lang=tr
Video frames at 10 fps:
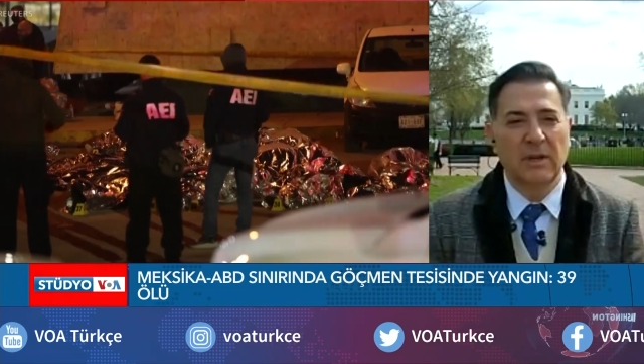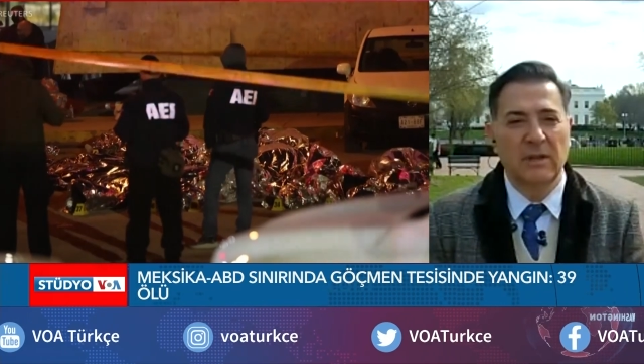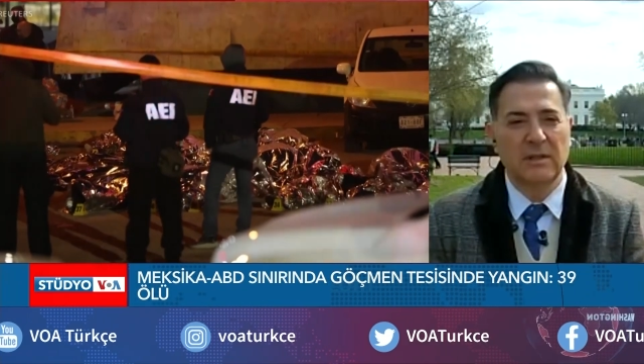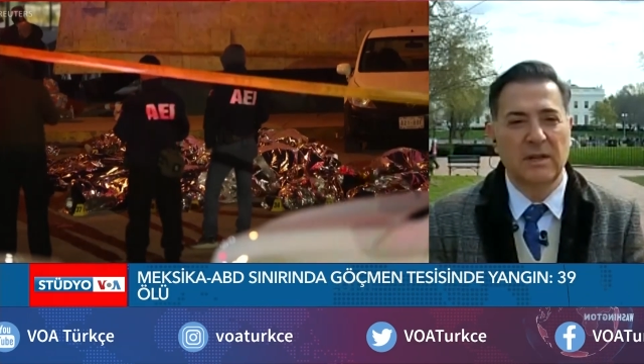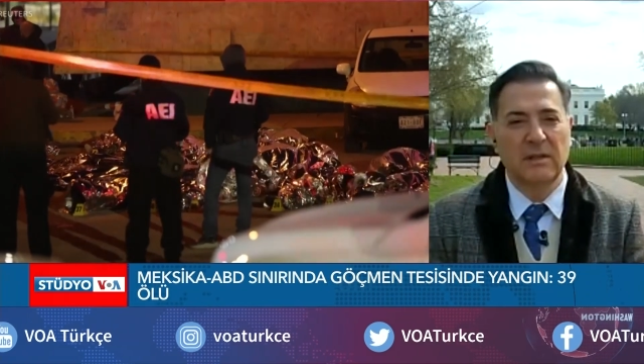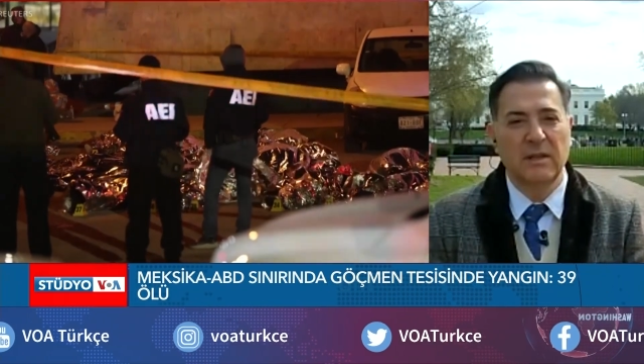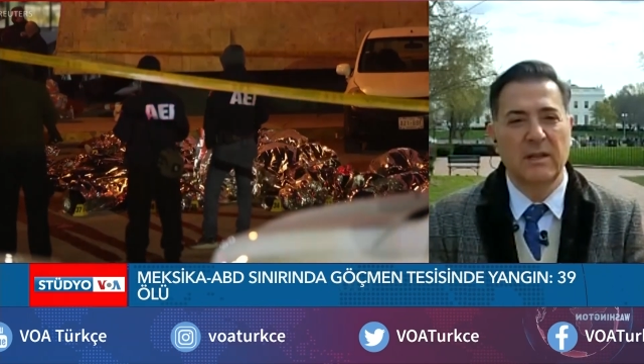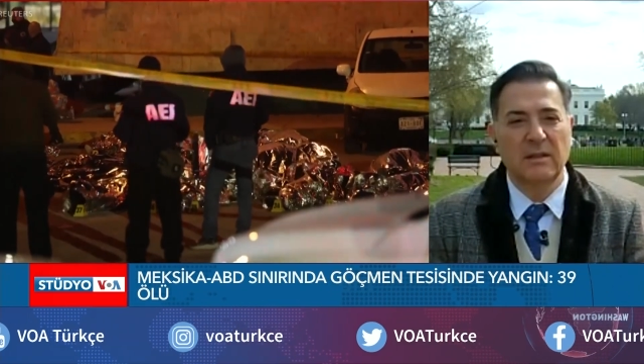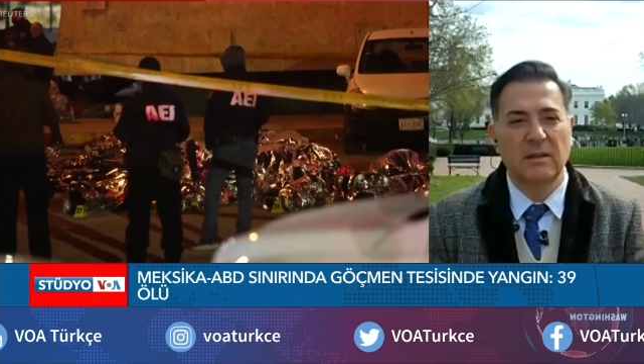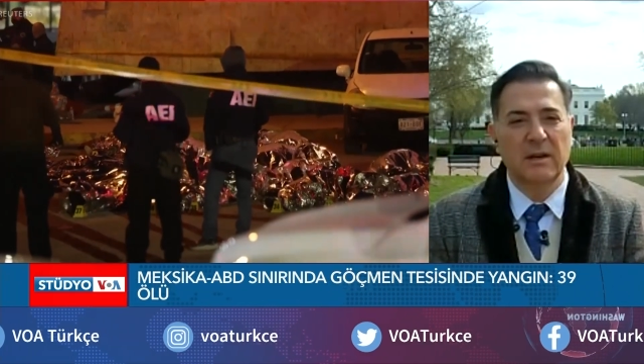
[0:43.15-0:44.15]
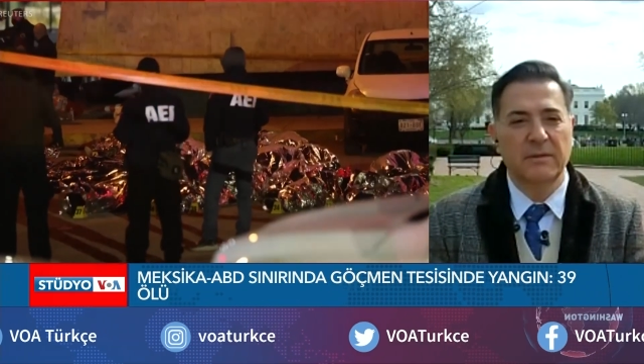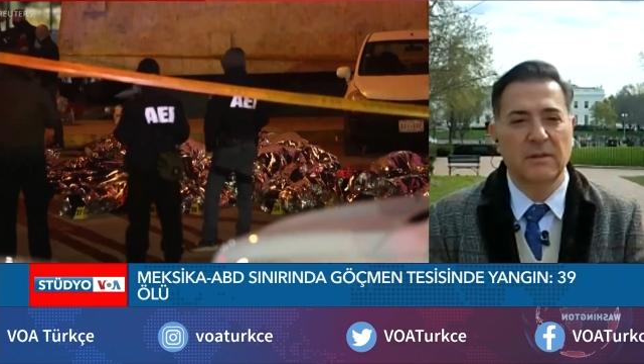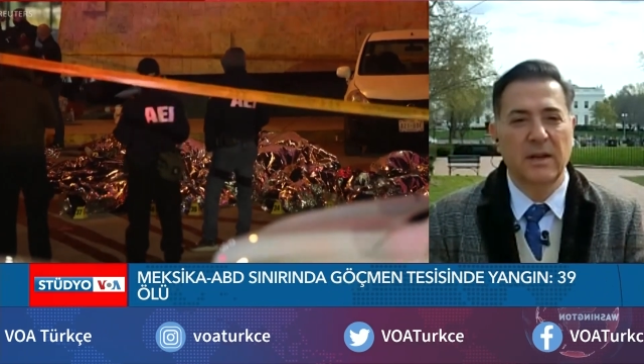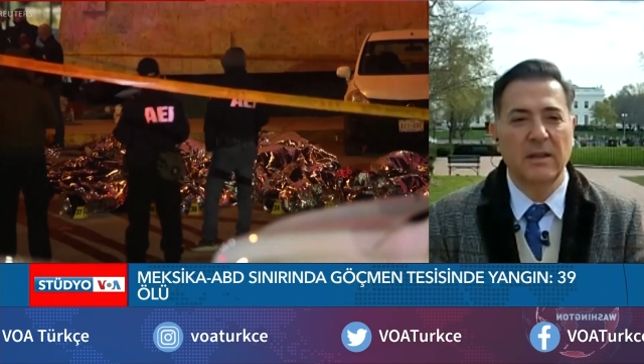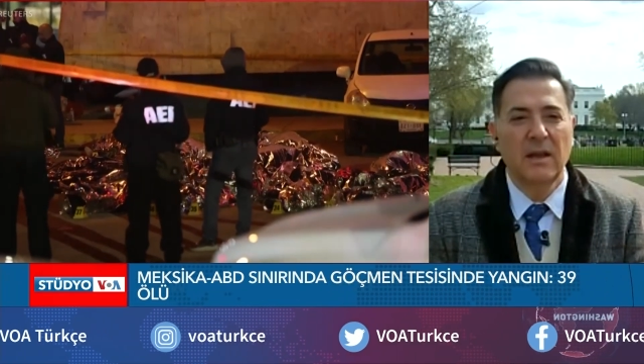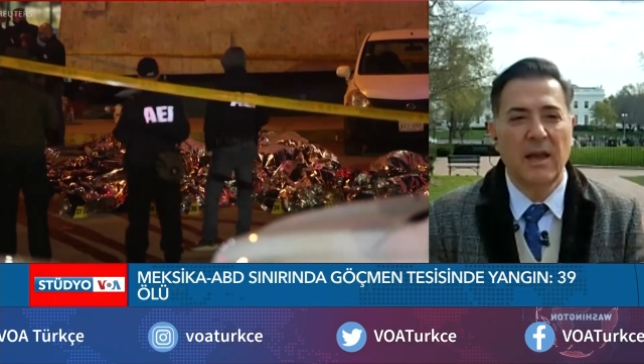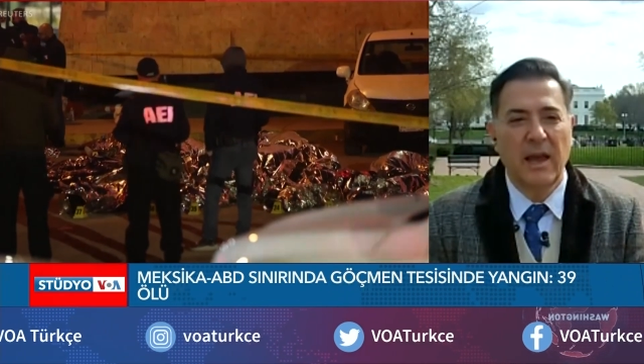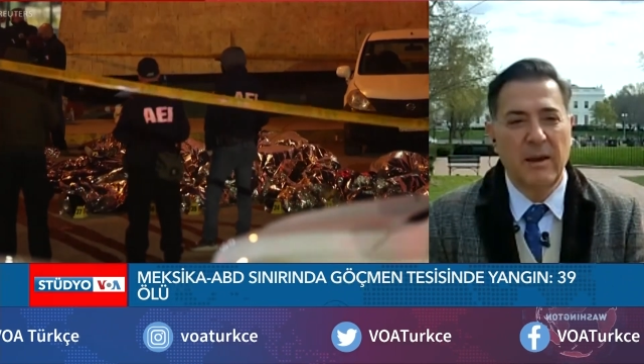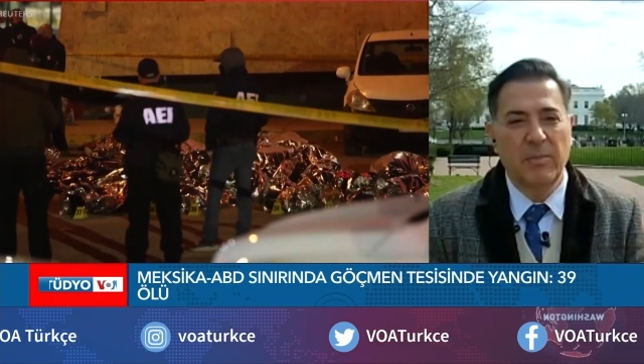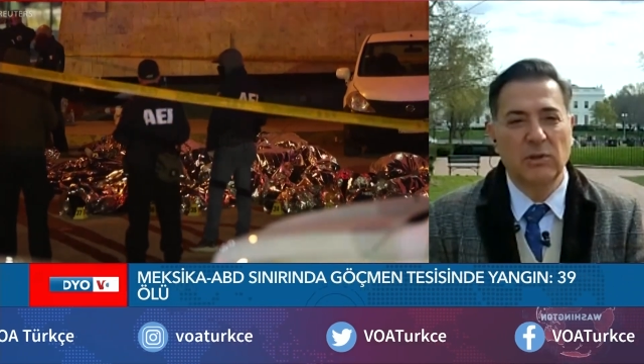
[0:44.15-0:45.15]
Tesis yetkilileri tarafından
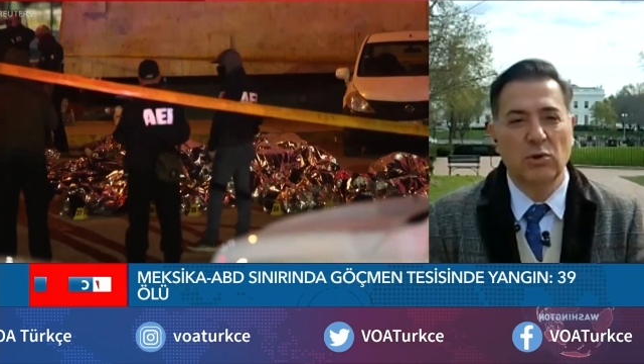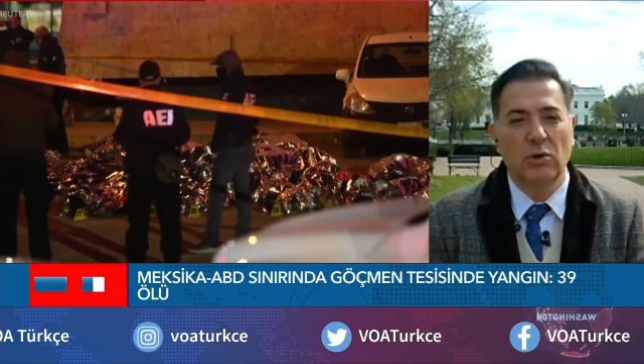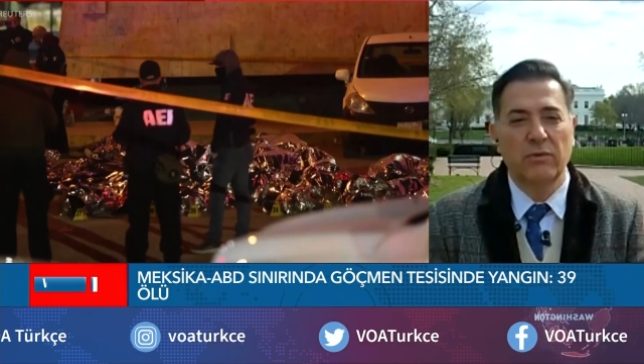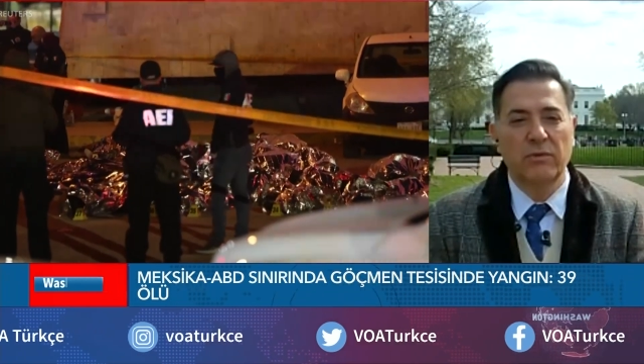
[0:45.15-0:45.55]
El Paso